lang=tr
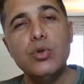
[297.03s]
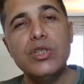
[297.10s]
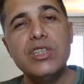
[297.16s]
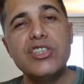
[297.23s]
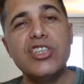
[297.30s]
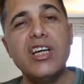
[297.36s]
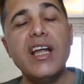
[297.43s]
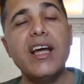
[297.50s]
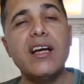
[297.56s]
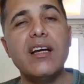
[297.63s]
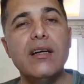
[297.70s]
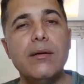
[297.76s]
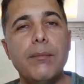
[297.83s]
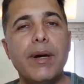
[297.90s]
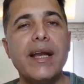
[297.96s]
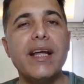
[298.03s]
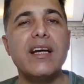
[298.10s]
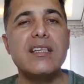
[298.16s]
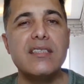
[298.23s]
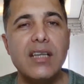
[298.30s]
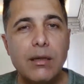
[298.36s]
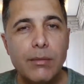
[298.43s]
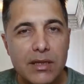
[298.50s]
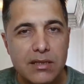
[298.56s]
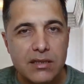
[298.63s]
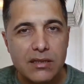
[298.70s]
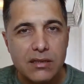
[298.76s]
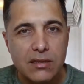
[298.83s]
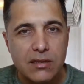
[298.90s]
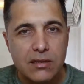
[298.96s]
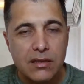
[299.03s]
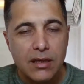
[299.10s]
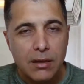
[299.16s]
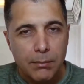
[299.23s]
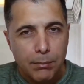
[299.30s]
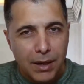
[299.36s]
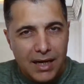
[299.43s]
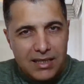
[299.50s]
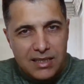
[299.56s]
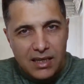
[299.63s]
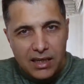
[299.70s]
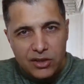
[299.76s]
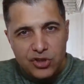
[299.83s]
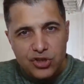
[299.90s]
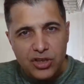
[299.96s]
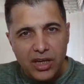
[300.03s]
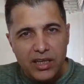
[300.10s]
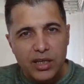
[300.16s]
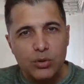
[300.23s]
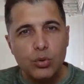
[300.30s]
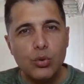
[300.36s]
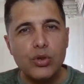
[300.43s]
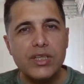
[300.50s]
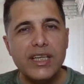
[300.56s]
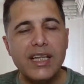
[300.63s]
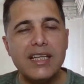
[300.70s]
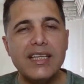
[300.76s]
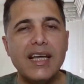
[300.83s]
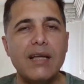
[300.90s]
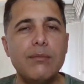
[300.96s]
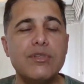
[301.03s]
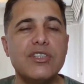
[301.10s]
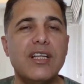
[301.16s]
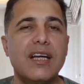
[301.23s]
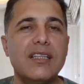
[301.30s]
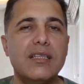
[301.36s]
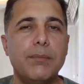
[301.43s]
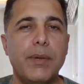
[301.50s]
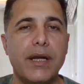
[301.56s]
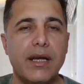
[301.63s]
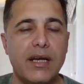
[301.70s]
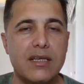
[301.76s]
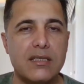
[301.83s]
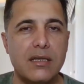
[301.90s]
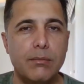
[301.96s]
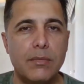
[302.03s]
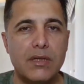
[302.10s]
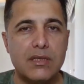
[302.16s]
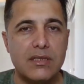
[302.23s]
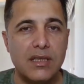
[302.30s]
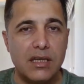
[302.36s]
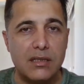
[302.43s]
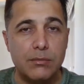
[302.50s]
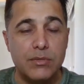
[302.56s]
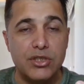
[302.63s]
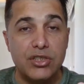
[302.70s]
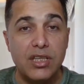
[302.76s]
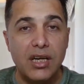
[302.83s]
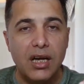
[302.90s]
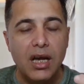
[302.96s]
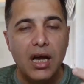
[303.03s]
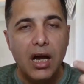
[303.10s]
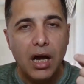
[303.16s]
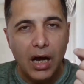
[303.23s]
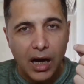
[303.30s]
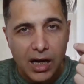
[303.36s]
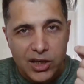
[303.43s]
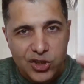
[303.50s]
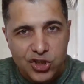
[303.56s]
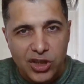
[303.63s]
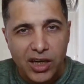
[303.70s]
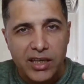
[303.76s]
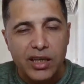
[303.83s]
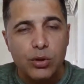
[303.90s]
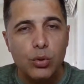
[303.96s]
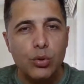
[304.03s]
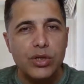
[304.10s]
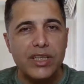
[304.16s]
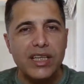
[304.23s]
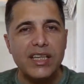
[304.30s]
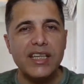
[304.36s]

çıkarak para kazanamazsınız. Bazen aşağıya doğru geri gelmişlerde de para kazanmanız lazım. İşte aşağıya doğru geri